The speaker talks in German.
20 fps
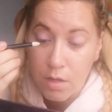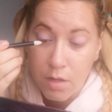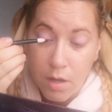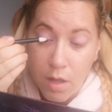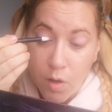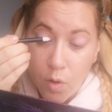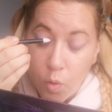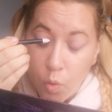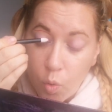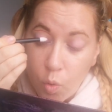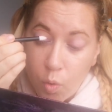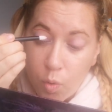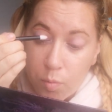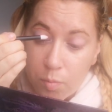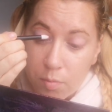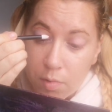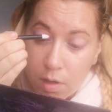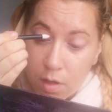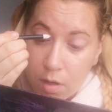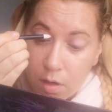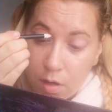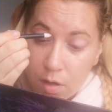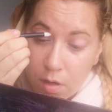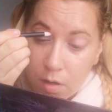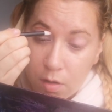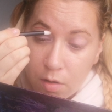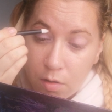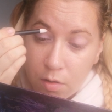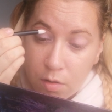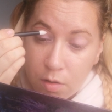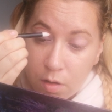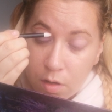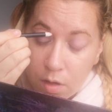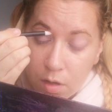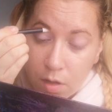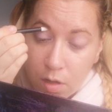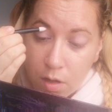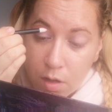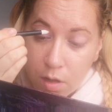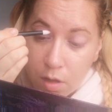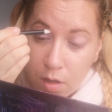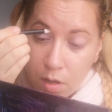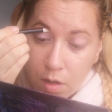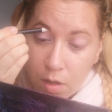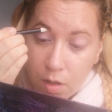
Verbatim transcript: Nach oben hin. Okay.